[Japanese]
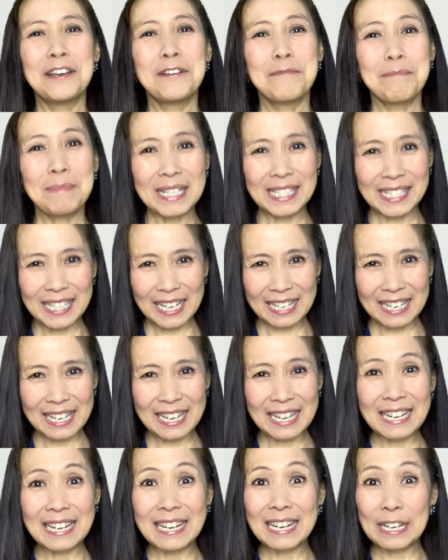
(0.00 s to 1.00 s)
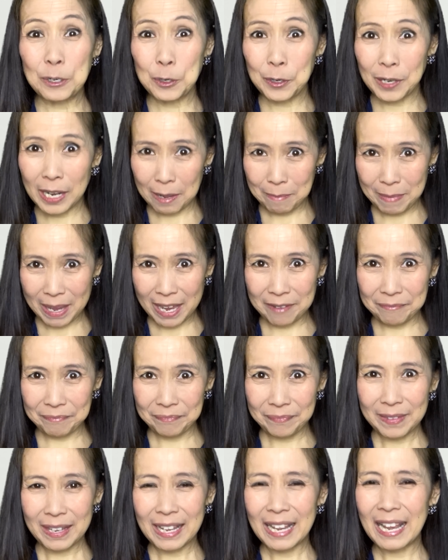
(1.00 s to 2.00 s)
まさに陸ガメ、
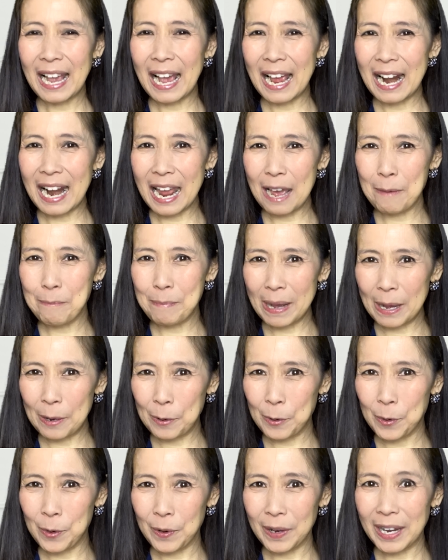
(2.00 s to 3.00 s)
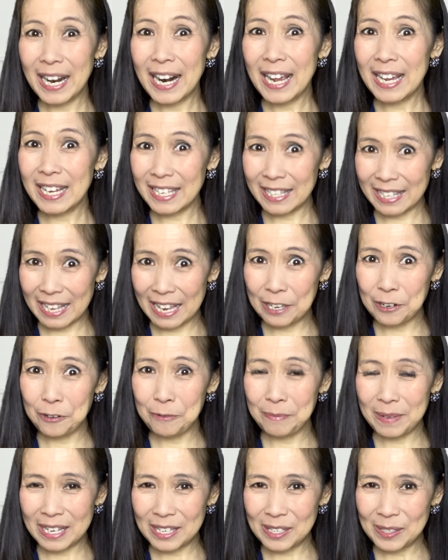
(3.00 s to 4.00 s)
ガラパゴから来ている
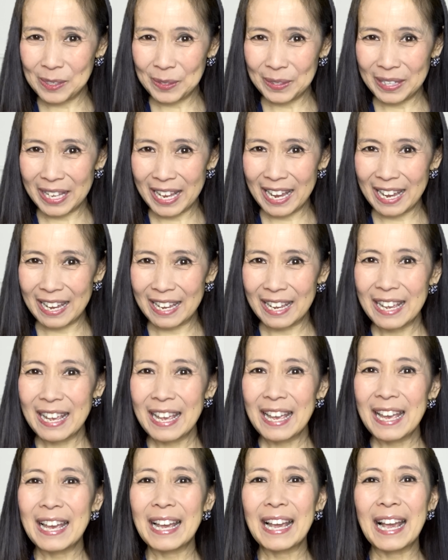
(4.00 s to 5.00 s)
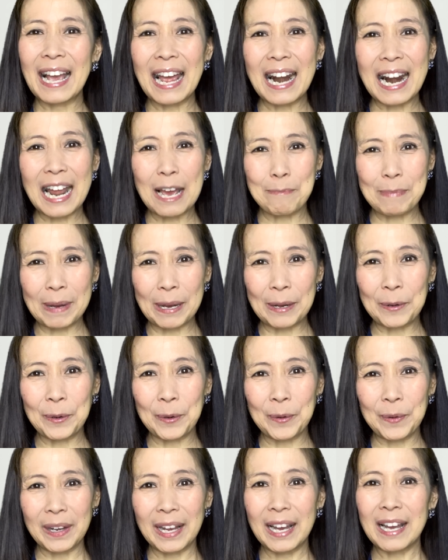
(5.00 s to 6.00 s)
名称で、
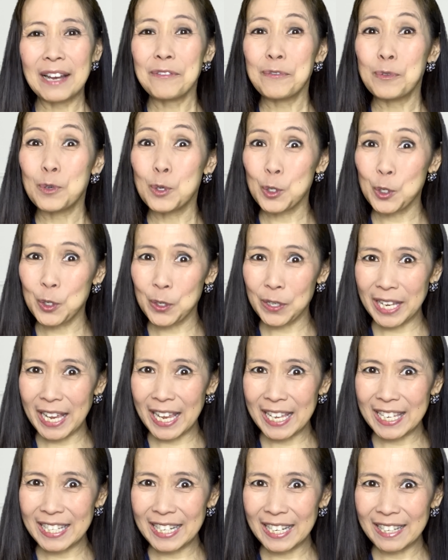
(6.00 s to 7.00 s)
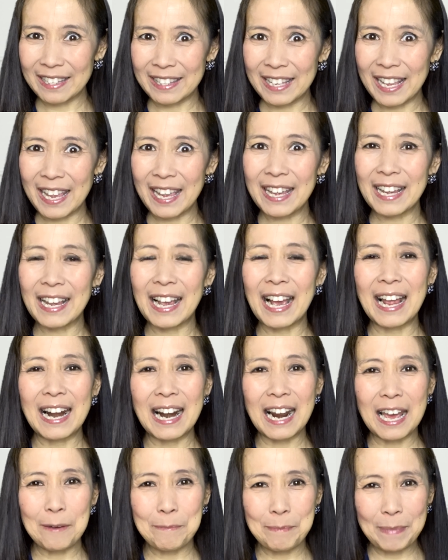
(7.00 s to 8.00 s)
ガラパゴが複数形になって
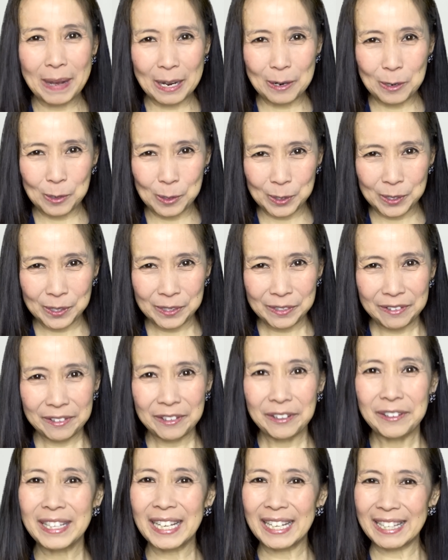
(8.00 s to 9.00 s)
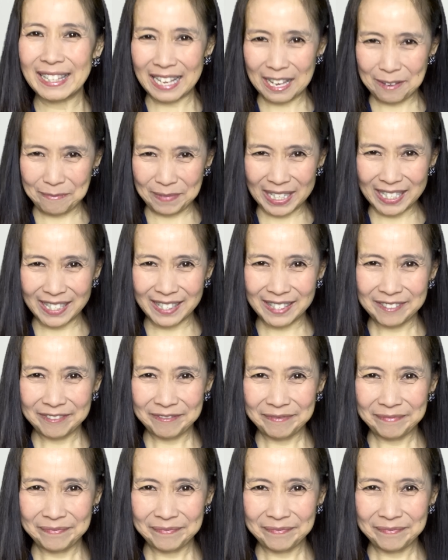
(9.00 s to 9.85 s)
ガラパゴスとなっています。